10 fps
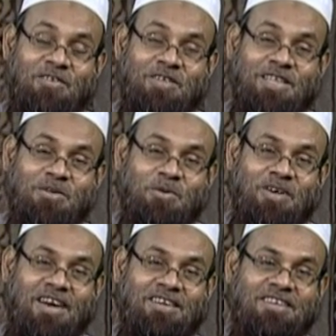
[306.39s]
অন্যের
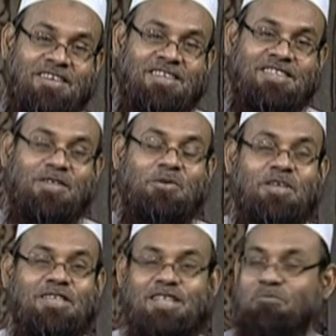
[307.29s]
কল্যাণ
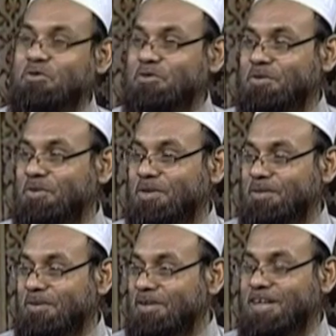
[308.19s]
সেগুলোকে ইসলাম পছন্দ করে
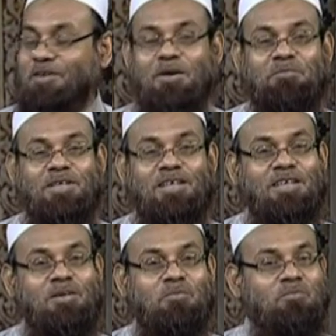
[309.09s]
কেন আপনি
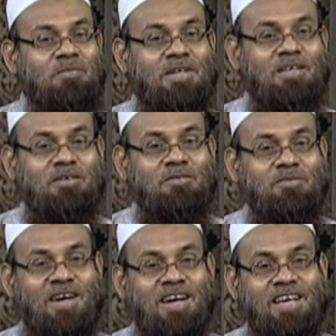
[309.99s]
এই মানে
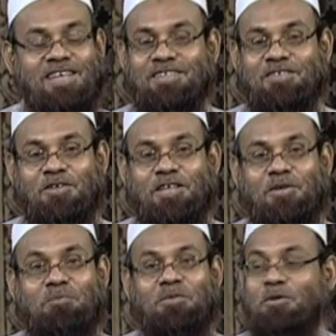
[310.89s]
ফাঁকা এই ধরনের
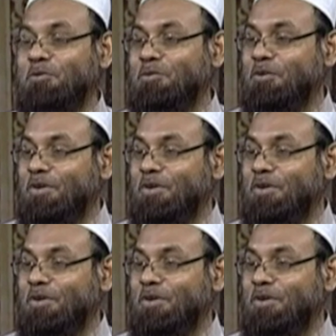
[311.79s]
বেলুন